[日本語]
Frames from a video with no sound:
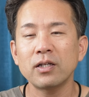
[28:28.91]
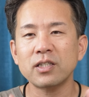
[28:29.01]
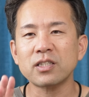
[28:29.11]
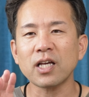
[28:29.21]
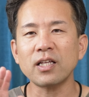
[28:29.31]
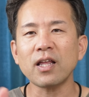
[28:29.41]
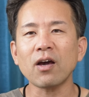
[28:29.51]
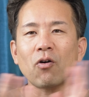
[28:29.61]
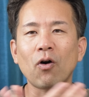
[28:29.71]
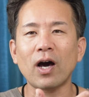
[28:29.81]
実際に
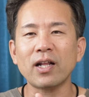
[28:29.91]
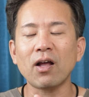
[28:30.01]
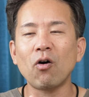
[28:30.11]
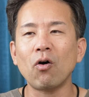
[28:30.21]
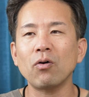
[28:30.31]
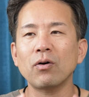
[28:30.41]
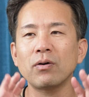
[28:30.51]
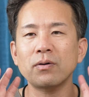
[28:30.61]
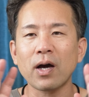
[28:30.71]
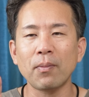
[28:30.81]
ね、こう、体を
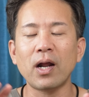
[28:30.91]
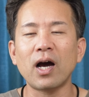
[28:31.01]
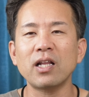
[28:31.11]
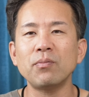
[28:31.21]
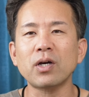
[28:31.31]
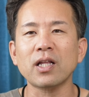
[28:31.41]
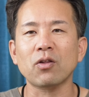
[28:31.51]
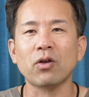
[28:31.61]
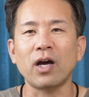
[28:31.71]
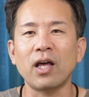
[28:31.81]
カメラ側に向け
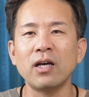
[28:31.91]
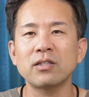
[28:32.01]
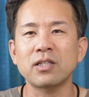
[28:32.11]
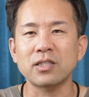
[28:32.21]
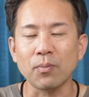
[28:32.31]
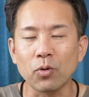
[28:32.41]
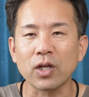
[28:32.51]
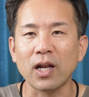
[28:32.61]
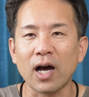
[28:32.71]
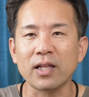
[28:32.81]
た時はね、全然問
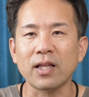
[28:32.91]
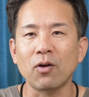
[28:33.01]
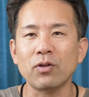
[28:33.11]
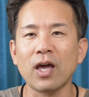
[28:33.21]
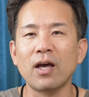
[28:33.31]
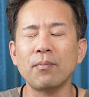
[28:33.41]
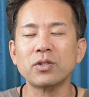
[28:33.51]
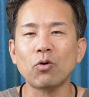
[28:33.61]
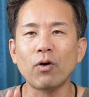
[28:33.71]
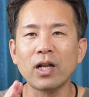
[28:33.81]
題なかったので、
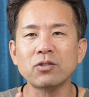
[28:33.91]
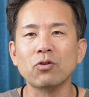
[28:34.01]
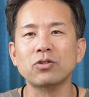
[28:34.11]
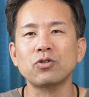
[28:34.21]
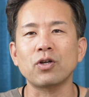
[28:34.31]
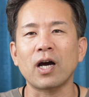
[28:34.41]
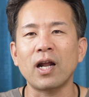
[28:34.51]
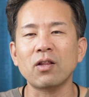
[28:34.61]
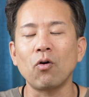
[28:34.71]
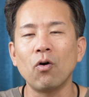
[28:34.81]
まあ、そこがね、ちょっと注意か
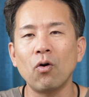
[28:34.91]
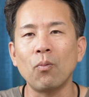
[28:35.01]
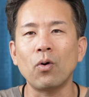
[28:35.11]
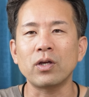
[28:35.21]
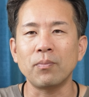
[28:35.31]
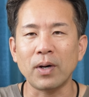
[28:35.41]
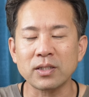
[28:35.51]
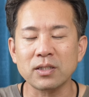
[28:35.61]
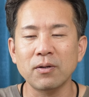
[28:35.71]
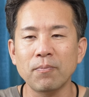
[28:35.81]
なと思い
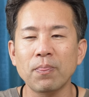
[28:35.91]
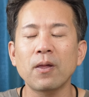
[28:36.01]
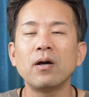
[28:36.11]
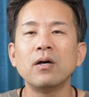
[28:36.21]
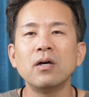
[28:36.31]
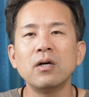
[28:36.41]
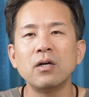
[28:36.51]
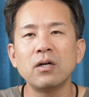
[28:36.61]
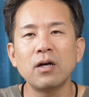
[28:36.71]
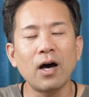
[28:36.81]
ます。
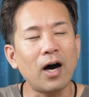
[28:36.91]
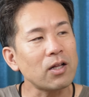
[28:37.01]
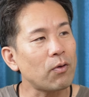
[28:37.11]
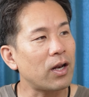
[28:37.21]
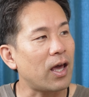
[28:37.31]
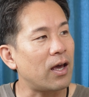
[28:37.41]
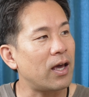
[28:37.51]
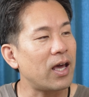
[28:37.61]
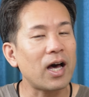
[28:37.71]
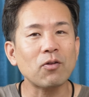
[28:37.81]
あとはね、
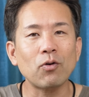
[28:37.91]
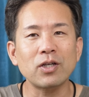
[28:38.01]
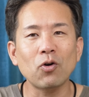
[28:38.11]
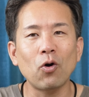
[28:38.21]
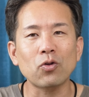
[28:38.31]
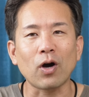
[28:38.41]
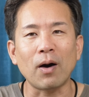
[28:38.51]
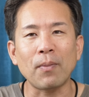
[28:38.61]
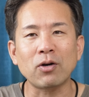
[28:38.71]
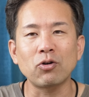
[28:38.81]
部屋の移動と
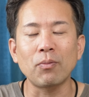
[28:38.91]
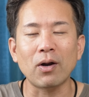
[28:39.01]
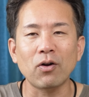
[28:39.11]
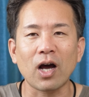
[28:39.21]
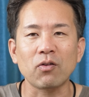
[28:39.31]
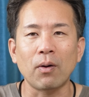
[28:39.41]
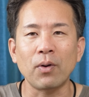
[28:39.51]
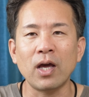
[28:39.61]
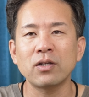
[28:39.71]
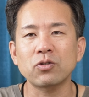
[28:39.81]
か、まあ、車の中とか
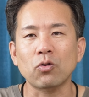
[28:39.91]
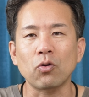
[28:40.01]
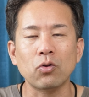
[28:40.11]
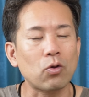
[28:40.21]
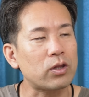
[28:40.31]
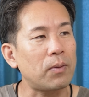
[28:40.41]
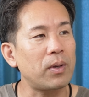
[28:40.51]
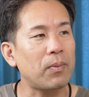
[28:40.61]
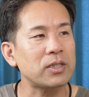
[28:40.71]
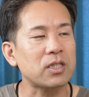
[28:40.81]
もね、ちょっと撮って
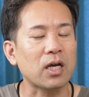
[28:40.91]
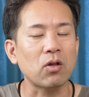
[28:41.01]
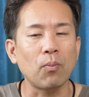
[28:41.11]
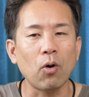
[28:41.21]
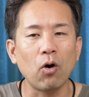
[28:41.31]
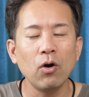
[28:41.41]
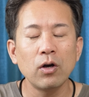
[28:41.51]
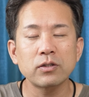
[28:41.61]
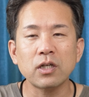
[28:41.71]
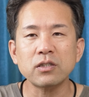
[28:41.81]
みましたけども、
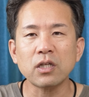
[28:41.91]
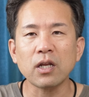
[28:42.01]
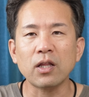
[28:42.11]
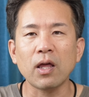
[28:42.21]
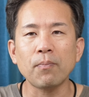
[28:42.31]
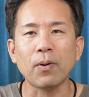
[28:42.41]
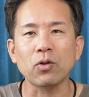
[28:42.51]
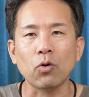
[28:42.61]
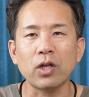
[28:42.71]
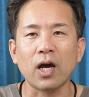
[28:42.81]
全然ね、電波
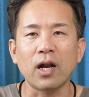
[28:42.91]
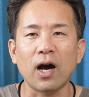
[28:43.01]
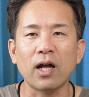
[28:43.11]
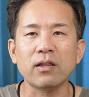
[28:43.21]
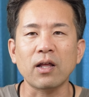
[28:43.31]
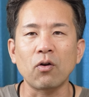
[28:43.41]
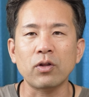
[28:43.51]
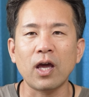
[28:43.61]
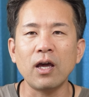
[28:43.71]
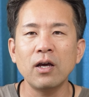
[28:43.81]
の途切れがなかった
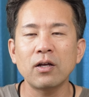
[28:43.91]
ので、